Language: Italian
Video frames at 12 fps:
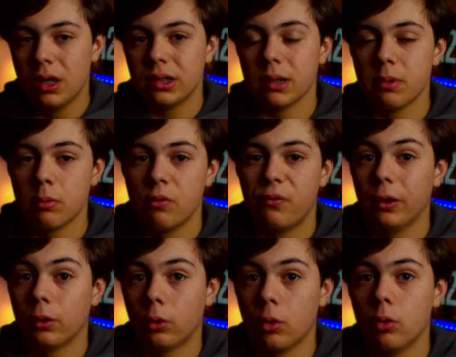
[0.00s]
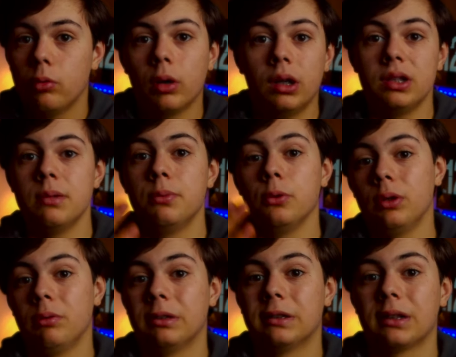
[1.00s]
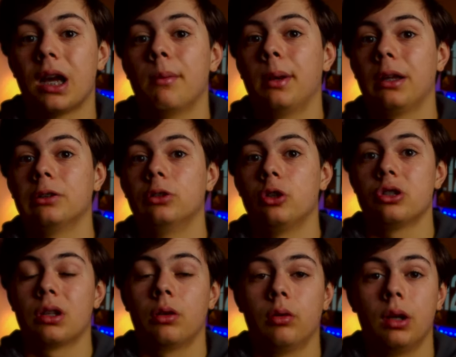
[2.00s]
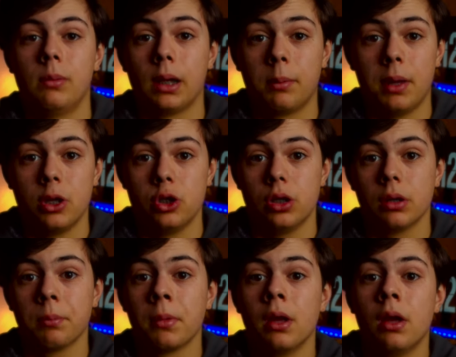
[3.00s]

se abbiamo un file RAW ad esempio di questa camera che sto registrando con la Blackmagic